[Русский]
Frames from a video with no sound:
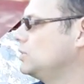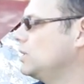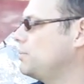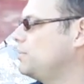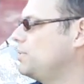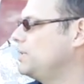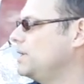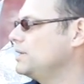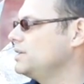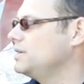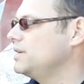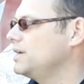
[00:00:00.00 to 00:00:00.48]

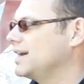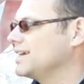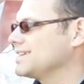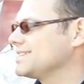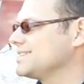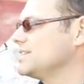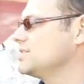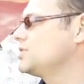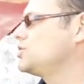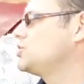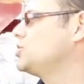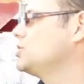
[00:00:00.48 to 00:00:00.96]
удобрений
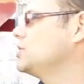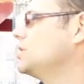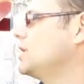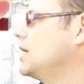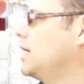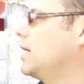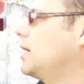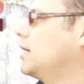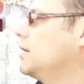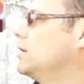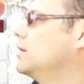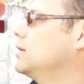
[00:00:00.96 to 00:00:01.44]

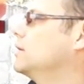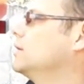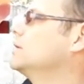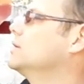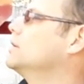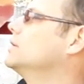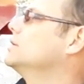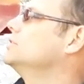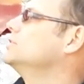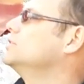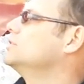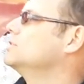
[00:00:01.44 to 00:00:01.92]
оснащена
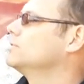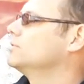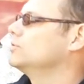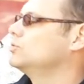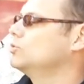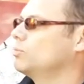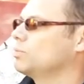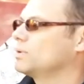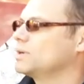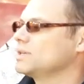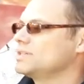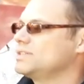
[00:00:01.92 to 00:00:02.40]
э,
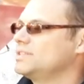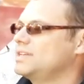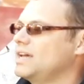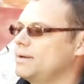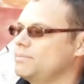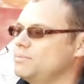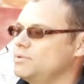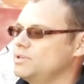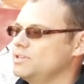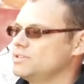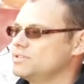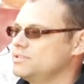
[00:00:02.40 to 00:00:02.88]

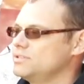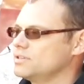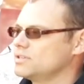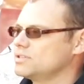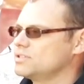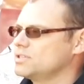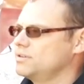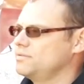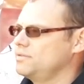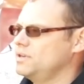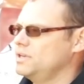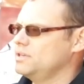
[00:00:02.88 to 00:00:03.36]
емкостями из
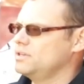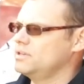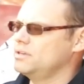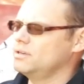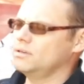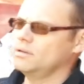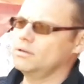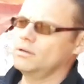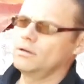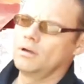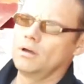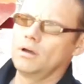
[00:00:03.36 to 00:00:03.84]

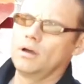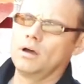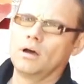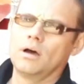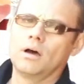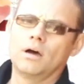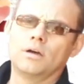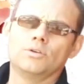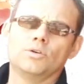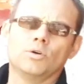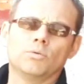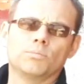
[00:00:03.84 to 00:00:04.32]
нержавейки,
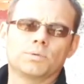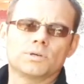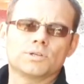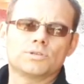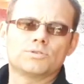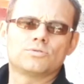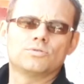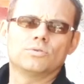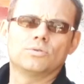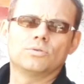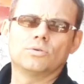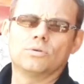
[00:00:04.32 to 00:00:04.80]

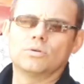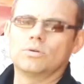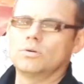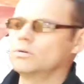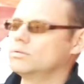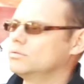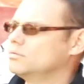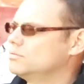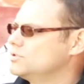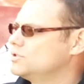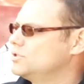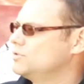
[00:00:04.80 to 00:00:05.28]

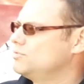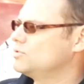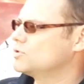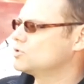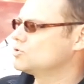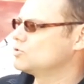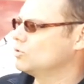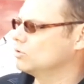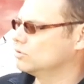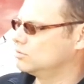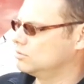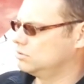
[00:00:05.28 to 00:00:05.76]
емкостью
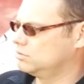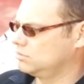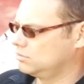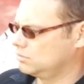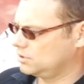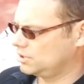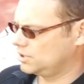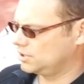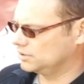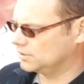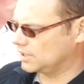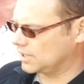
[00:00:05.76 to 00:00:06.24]
900
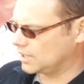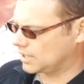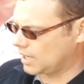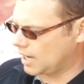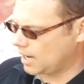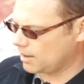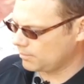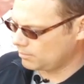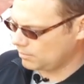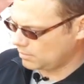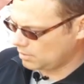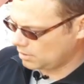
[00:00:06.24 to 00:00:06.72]

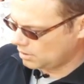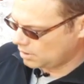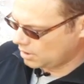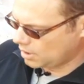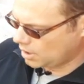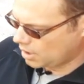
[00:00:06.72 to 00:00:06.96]
килограмм,